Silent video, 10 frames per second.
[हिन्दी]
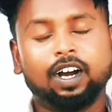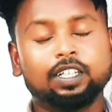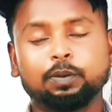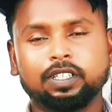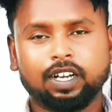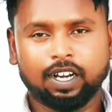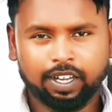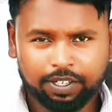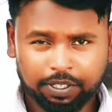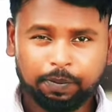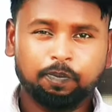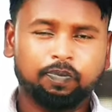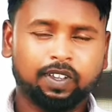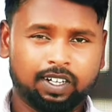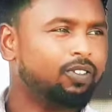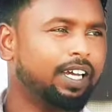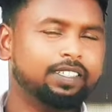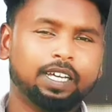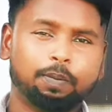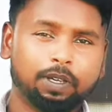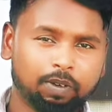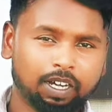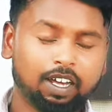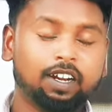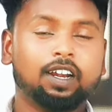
हाथ में दिखाएगी और शायद जय भीम का